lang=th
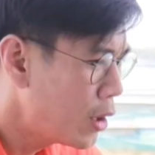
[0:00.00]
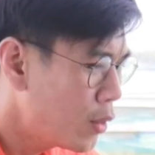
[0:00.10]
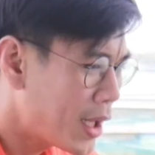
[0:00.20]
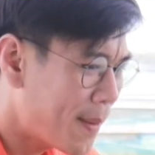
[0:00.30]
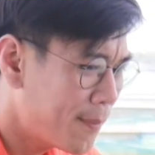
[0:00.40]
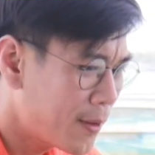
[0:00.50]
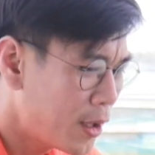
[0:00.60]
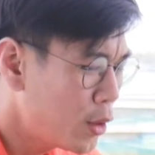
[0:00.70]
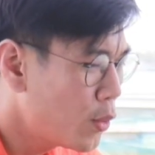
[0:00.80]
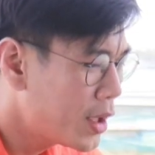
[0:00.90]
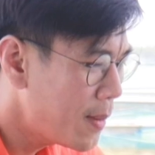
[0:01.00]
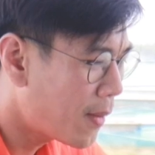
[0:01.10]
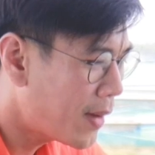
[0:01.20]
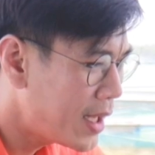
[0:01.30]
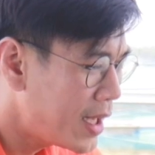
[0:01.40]
ฤดูน้ำฤดูที่บอก
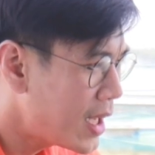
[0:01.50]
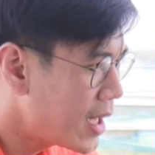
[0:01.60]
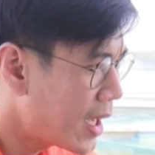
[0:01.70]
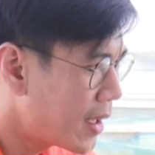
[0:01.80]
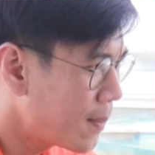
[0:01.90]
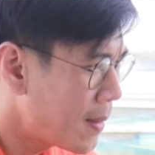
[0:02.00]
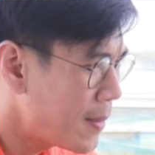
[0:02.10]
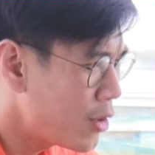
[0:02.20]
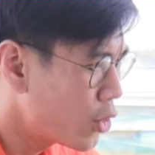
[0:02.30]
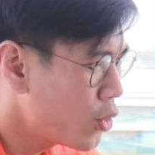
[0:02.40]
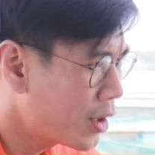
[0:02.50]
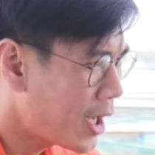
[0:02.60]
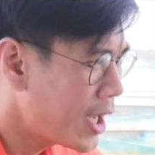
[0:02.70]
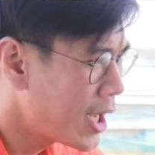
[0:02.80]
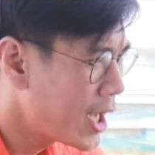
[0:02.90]
ว่าดีๆเนี่ยมันเป็นอยู่ช่วงไหน
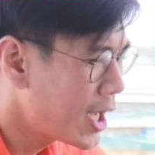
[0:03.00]
ก็